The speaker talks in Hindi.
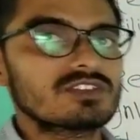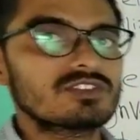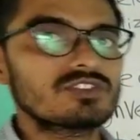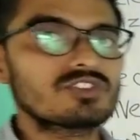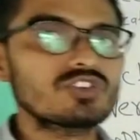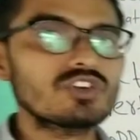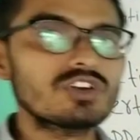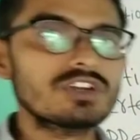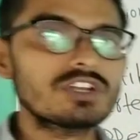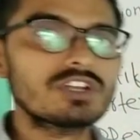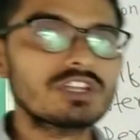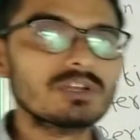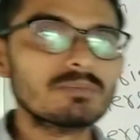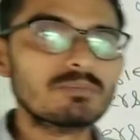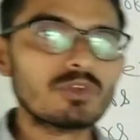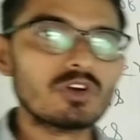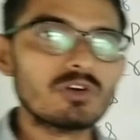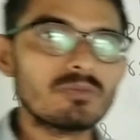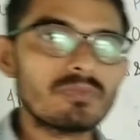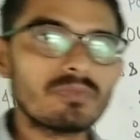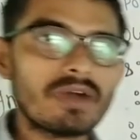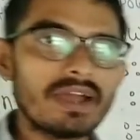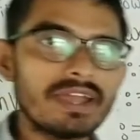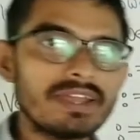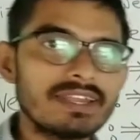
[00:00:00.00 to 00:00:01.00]
जो
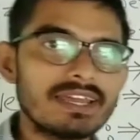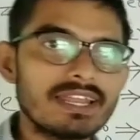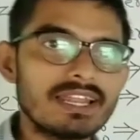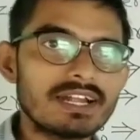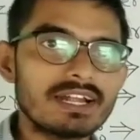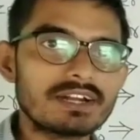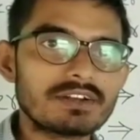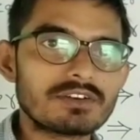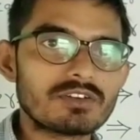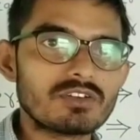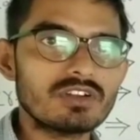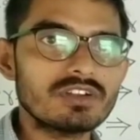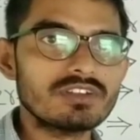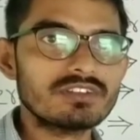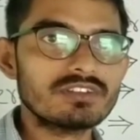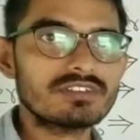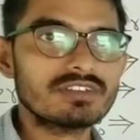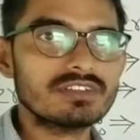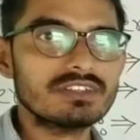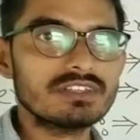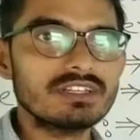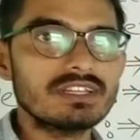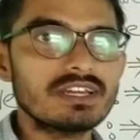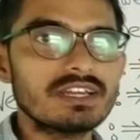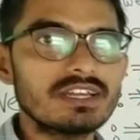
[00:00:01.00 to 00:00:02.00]
डिप्लोमा इन इलेक्ट्रॉनिक्स
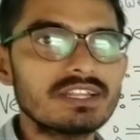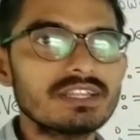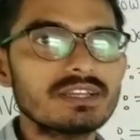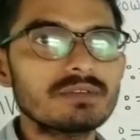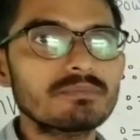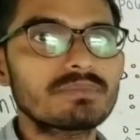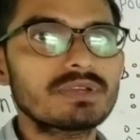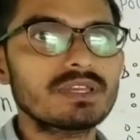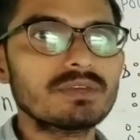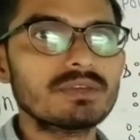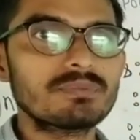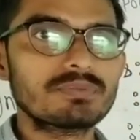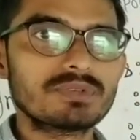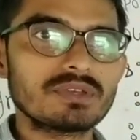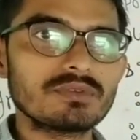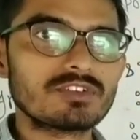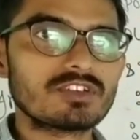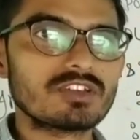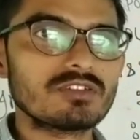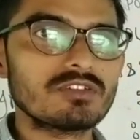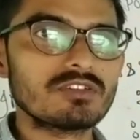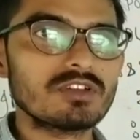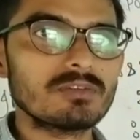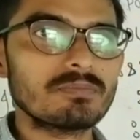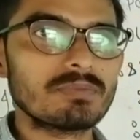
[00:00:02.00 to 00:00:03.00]
इंजीनियरिंग फिफ्थ
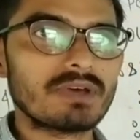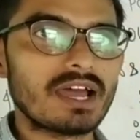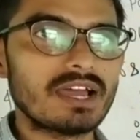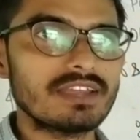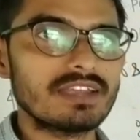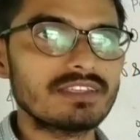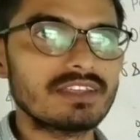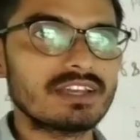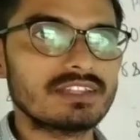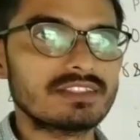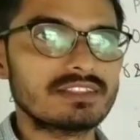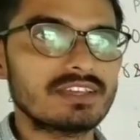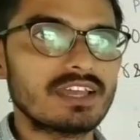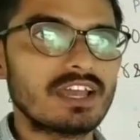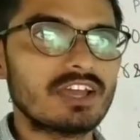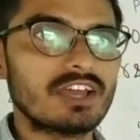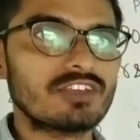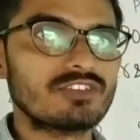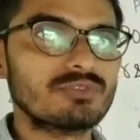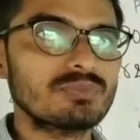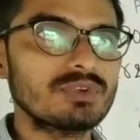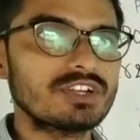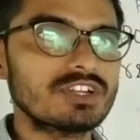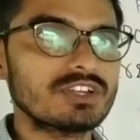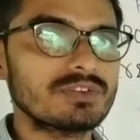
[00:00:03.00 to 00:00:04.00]
सेमेस्टर में पढ़ाई जाती है
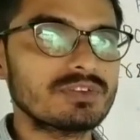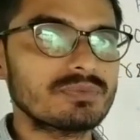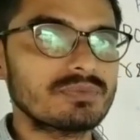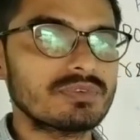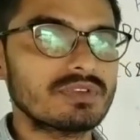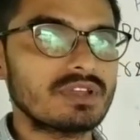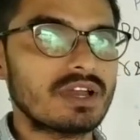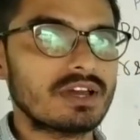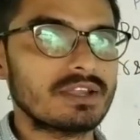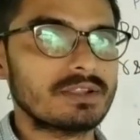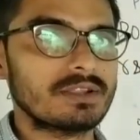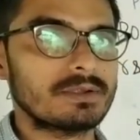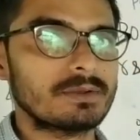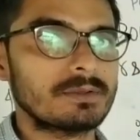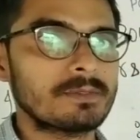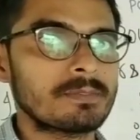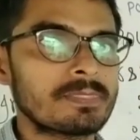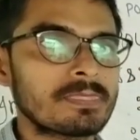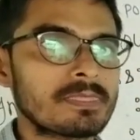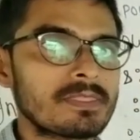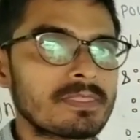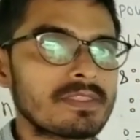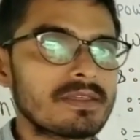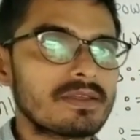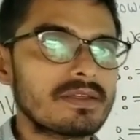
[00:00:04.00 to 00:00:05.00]
एस बी टी बिहार
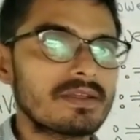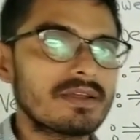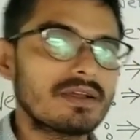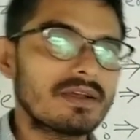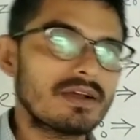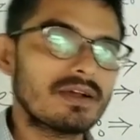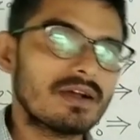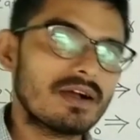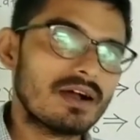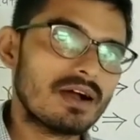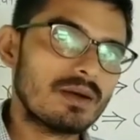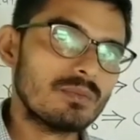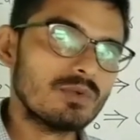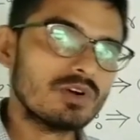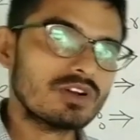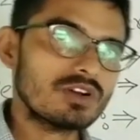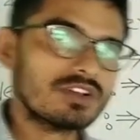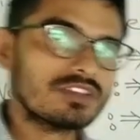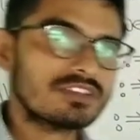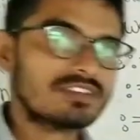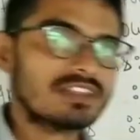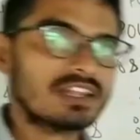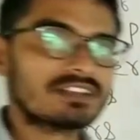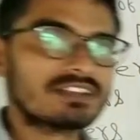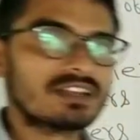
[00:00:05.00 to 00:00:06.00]
हम लोग
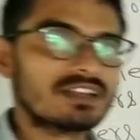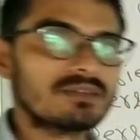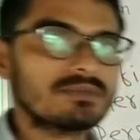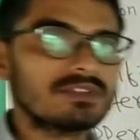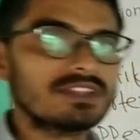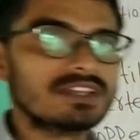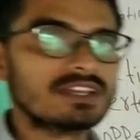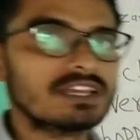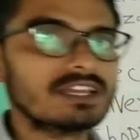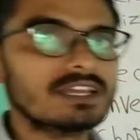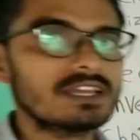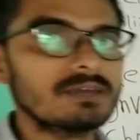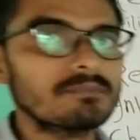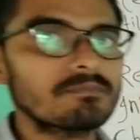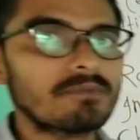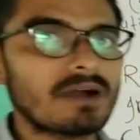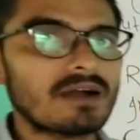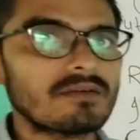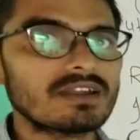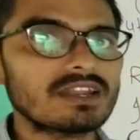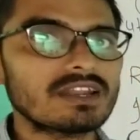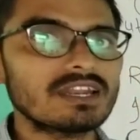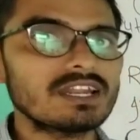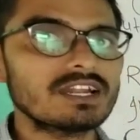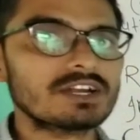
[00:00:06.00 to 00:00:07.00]
इस लेक्चर में देखेंगे
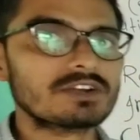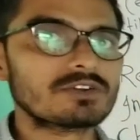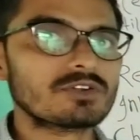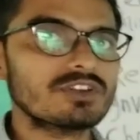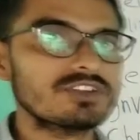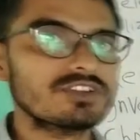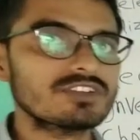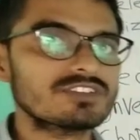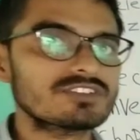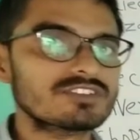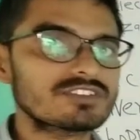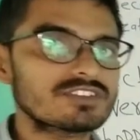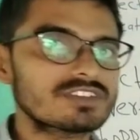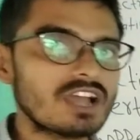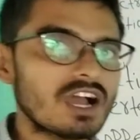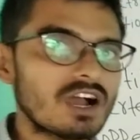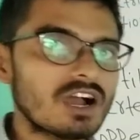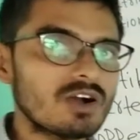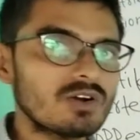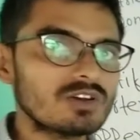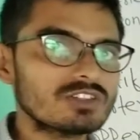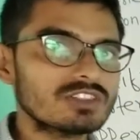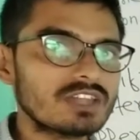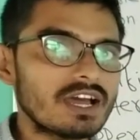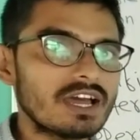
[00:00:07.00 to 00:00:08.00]
पावर इलेक्ट्रॉनिक्स क्या
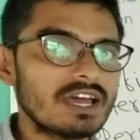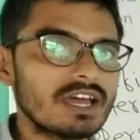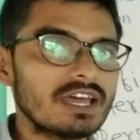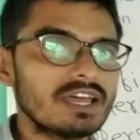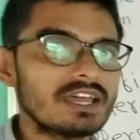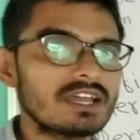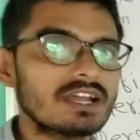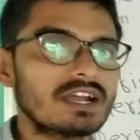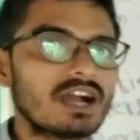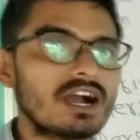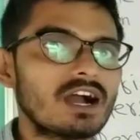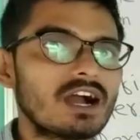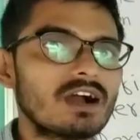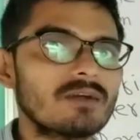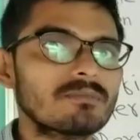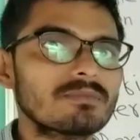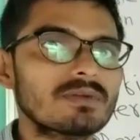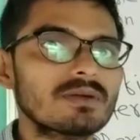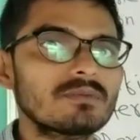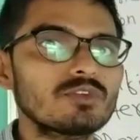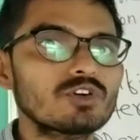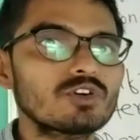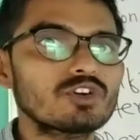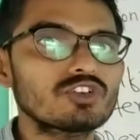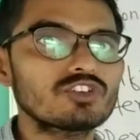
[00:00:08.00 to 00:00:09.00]
होता है कहाँ पे
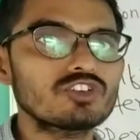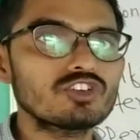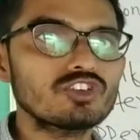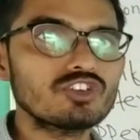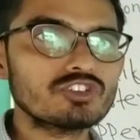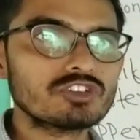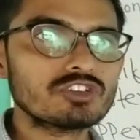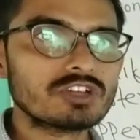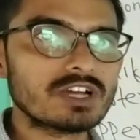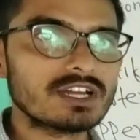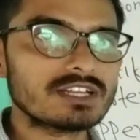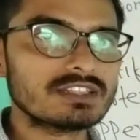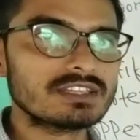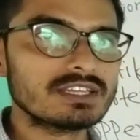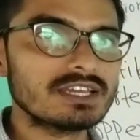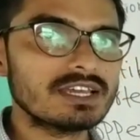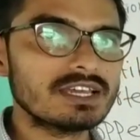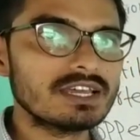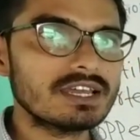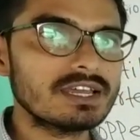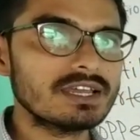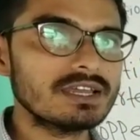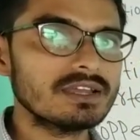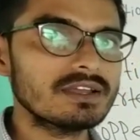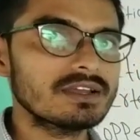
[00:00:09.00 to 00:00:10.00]
हम लोग यूज करते
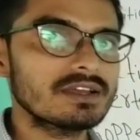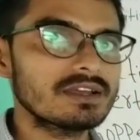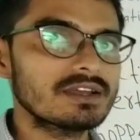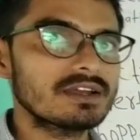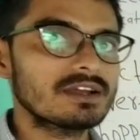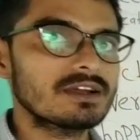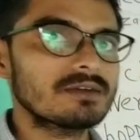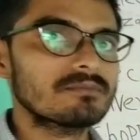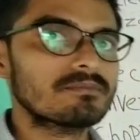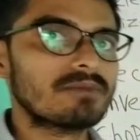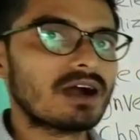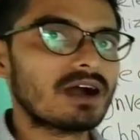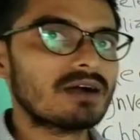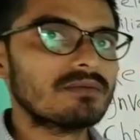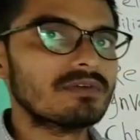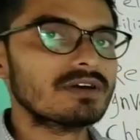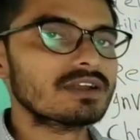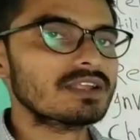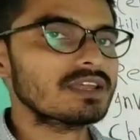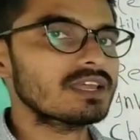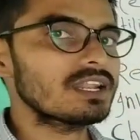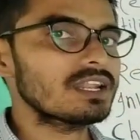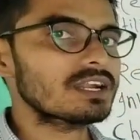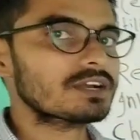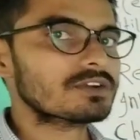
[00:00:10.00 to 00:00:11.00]
हैं पावर
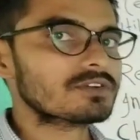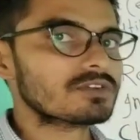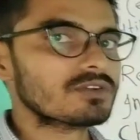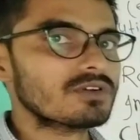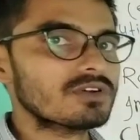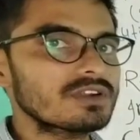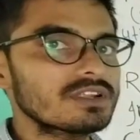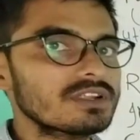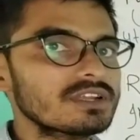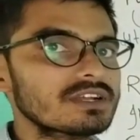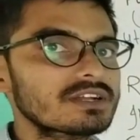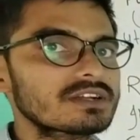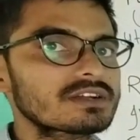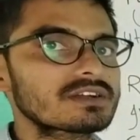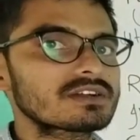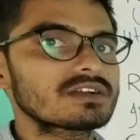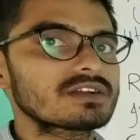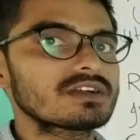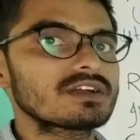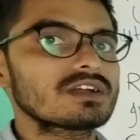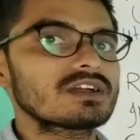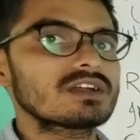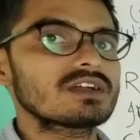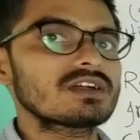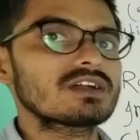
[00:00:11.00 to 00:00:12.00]
इलेक्ट्रॉनिक
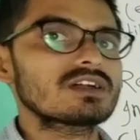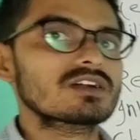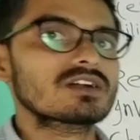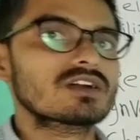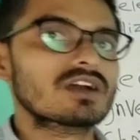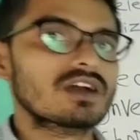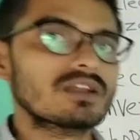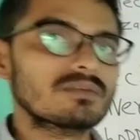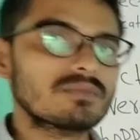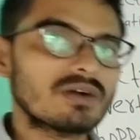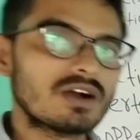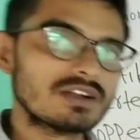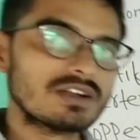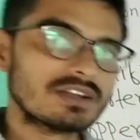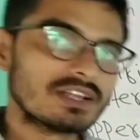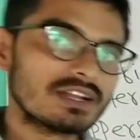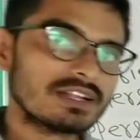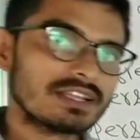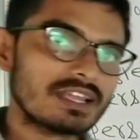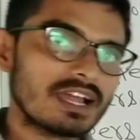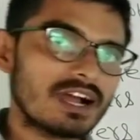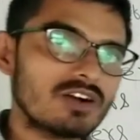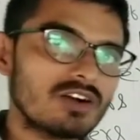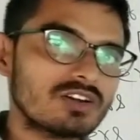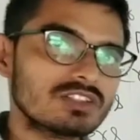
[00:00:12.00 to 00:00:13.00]
कन्वर्टर
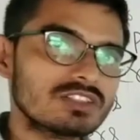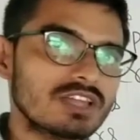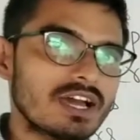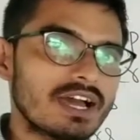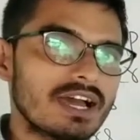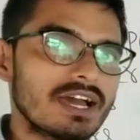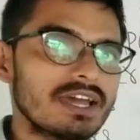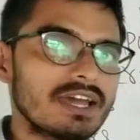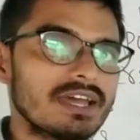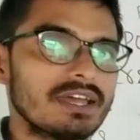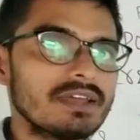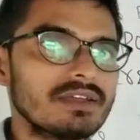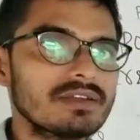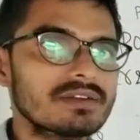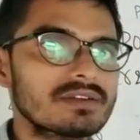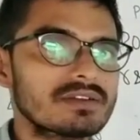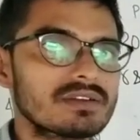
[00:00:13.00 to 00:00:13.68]
क्या होता है